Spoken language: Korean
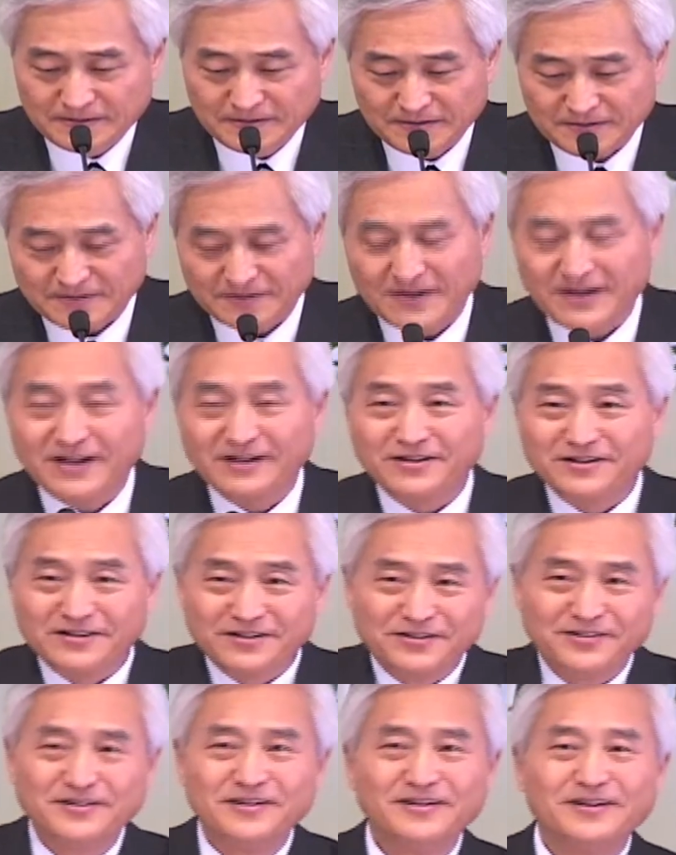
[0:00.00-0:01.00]
그러나
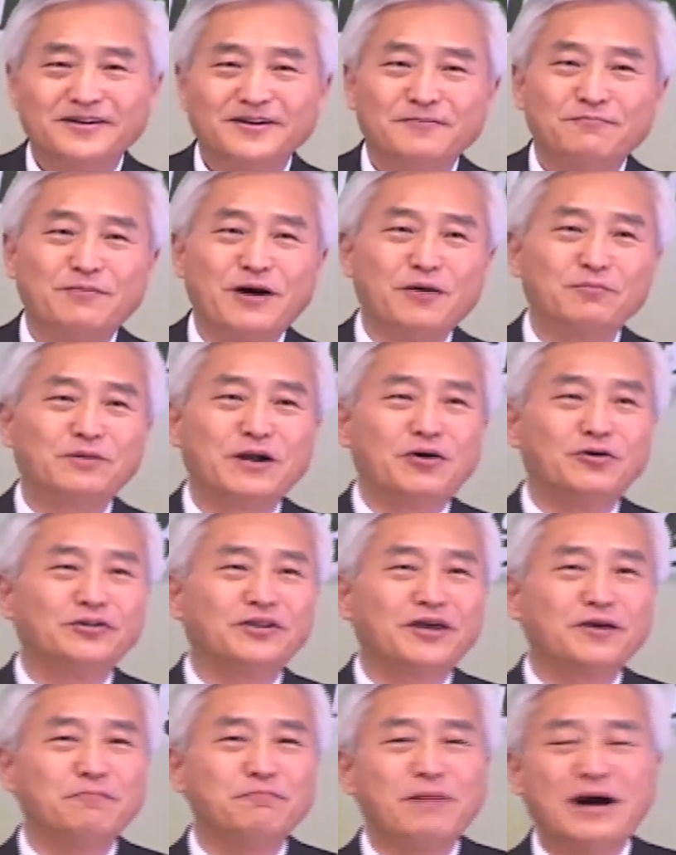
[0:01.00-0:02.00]
그는 마음
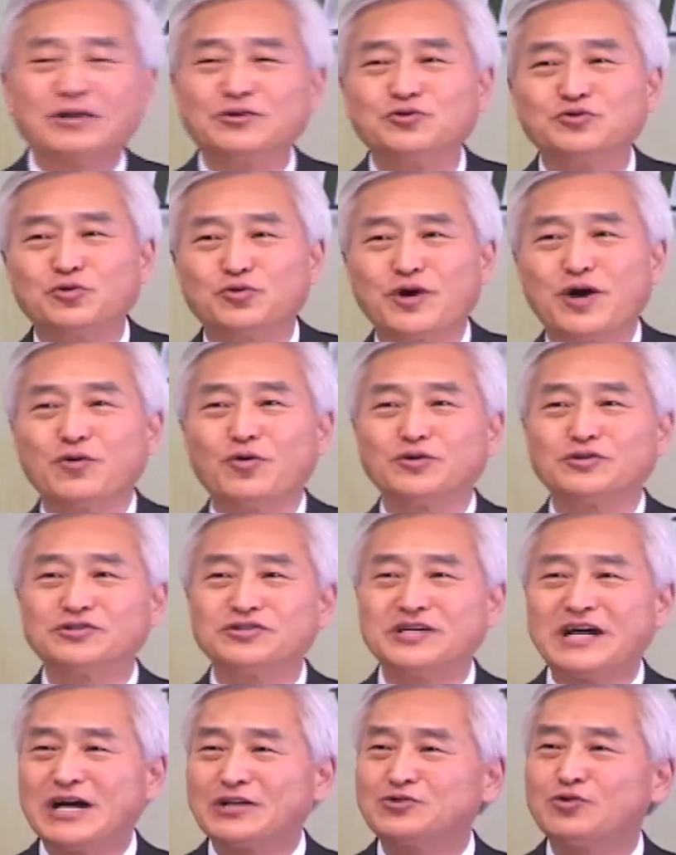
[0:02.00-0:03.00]
가운데 만족하고
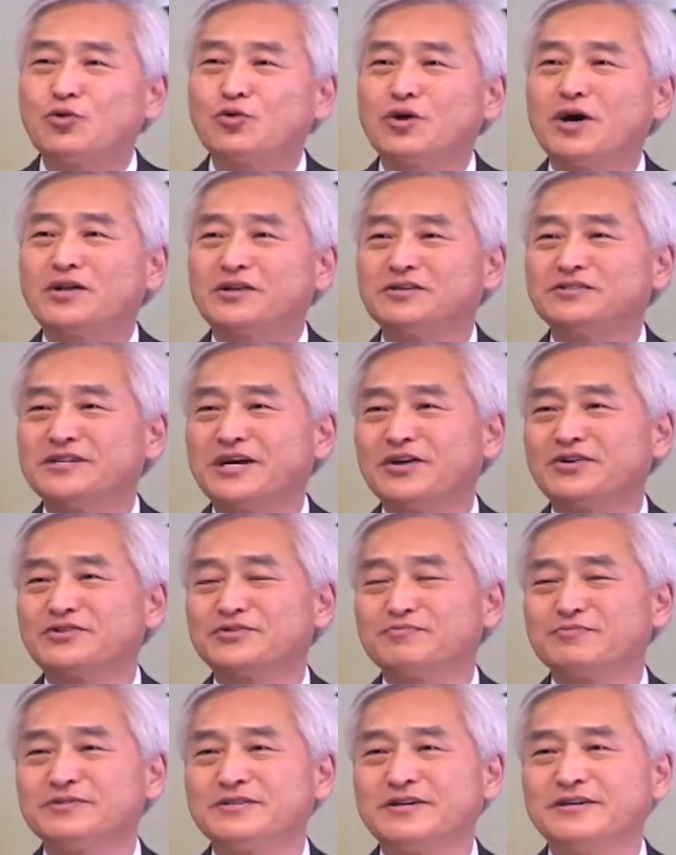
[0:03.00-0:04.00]
자족하는
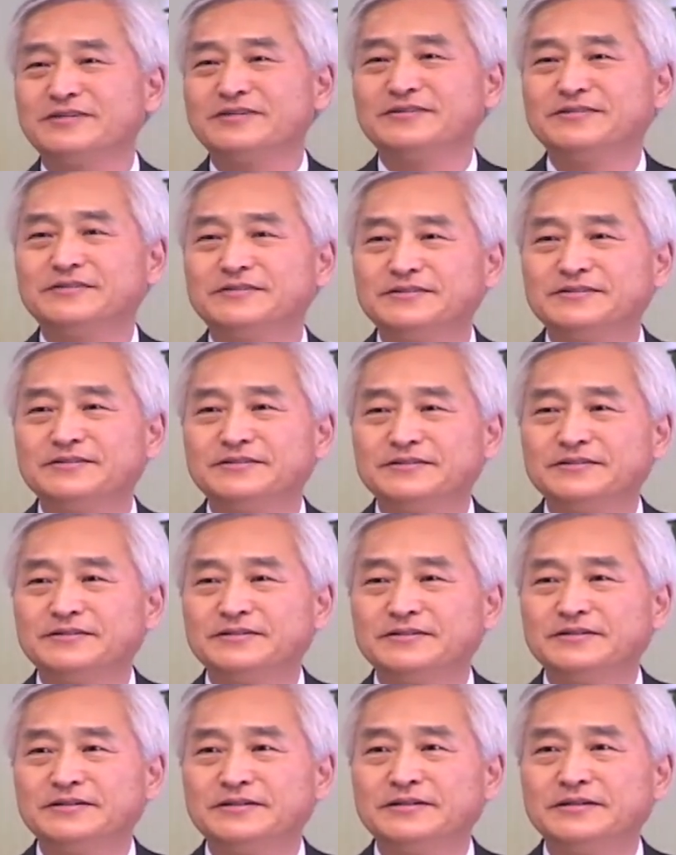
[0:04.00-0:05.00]
자였습니다.
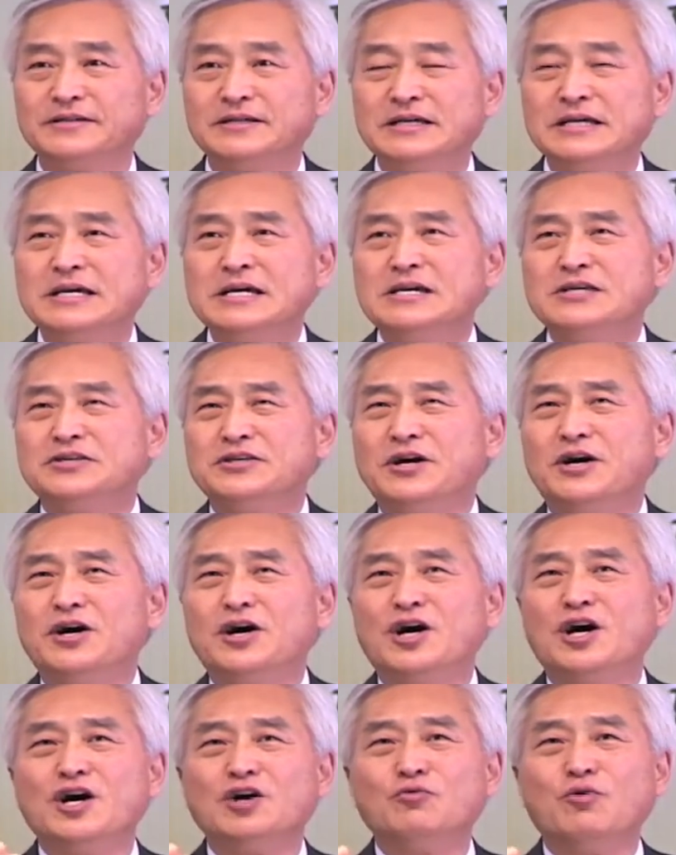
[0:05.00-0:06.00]

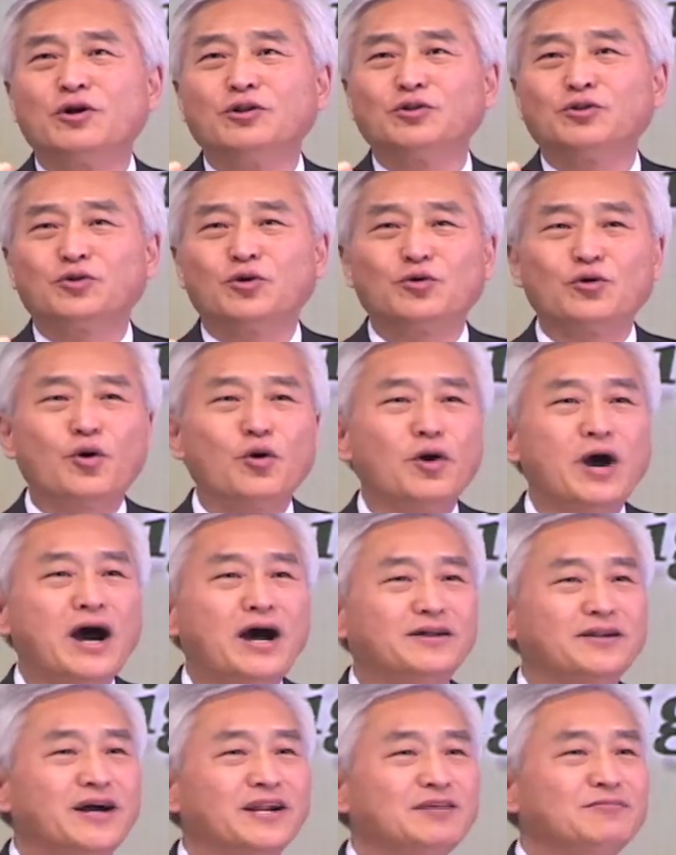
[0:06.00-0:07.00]
영원토록
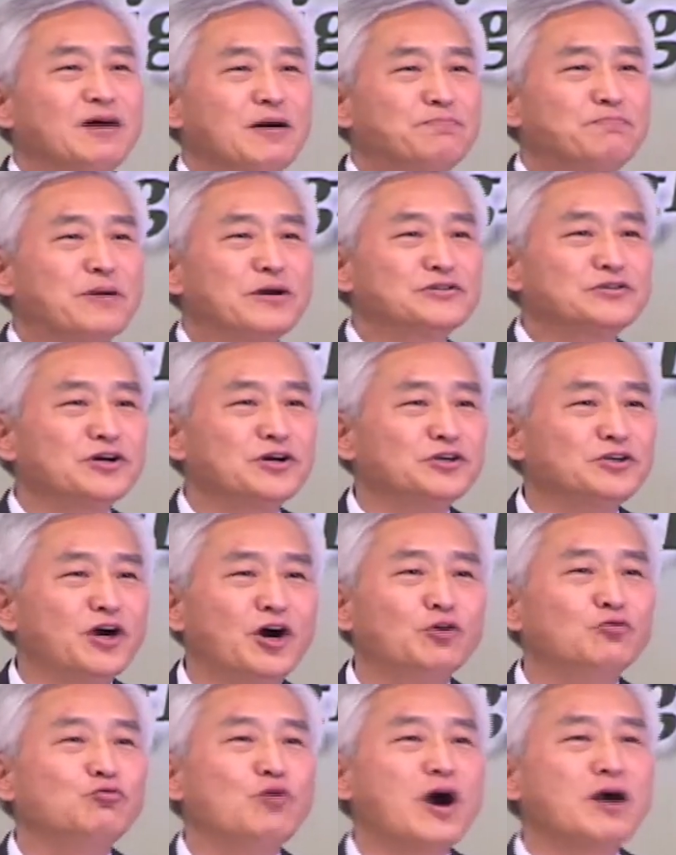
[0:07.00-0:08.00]
하나님 앞에서
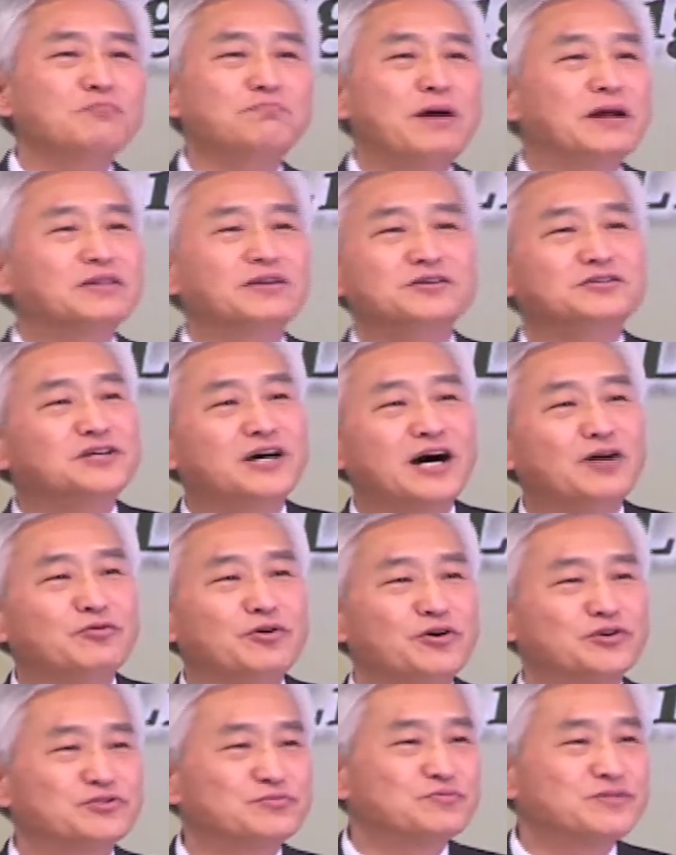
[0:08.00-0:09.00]
영광 받는 자가
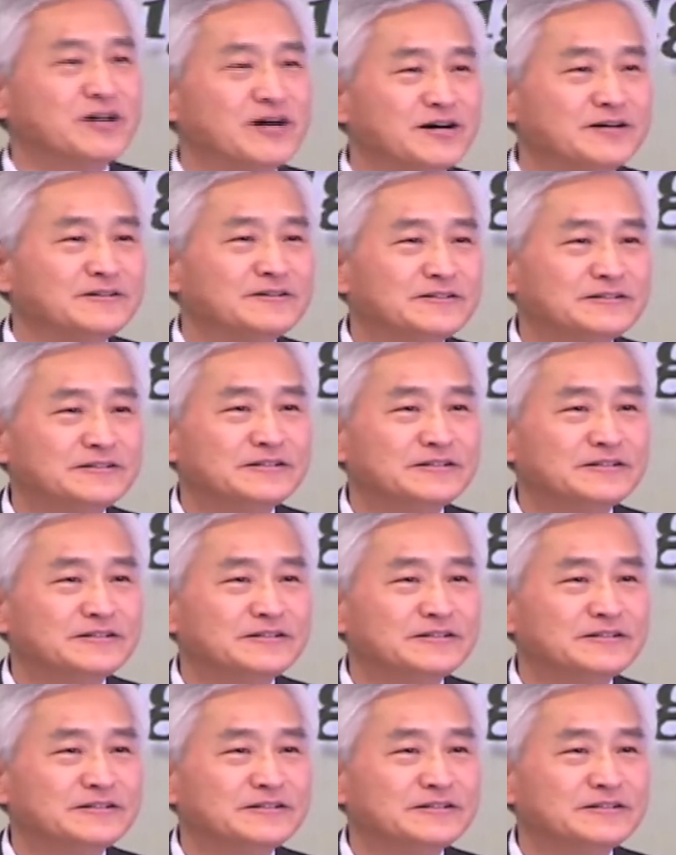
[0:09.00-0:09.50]
되었습니다.